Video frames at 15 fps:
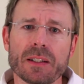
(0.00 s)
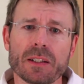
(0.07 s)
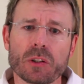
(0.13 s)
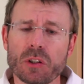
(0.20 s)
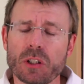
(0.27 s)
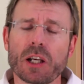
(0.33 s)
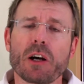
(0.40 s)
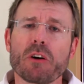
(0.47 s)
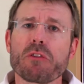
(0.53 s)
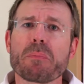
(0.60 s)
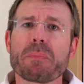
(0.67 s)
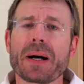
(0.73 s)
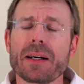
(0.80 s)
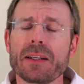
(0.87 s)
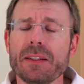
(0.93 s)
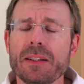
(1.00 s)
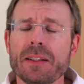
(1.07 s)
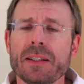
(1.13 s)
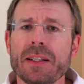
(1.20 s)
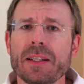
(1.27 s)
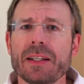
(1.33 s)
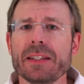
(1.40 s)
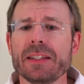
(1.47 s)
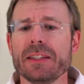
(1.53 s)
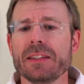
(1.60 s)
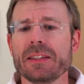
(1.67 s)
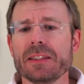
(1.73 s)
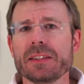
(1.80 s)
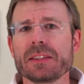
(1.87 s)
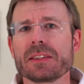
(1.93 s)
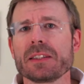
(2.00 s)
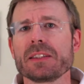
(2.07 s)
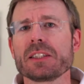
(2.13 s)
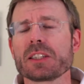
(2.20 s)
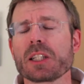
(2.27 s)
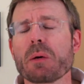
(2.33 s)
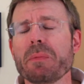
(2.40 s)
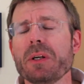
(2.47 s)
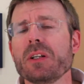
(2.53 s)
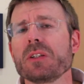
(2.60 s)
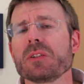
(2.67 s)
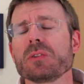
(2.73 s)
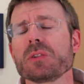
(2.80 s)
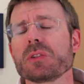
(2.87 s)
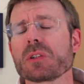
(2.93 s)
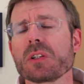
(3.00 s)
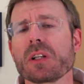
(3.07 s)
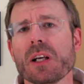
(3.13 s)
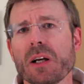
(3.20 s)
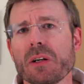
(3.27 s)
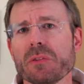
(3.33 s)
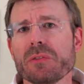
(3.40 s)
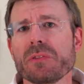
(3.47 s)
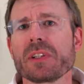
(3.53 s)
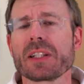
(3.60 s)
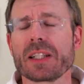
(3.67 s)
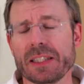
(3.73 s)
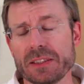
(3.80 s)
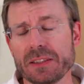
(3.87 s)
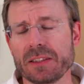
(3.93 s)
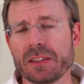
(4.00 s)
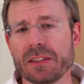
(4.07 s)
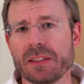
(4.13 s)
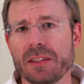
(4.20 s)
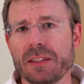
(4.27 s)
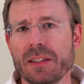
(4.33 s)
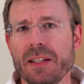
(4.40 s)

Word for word: Rücklaufbahn in diesen Sammel- und Rücklaufkasten.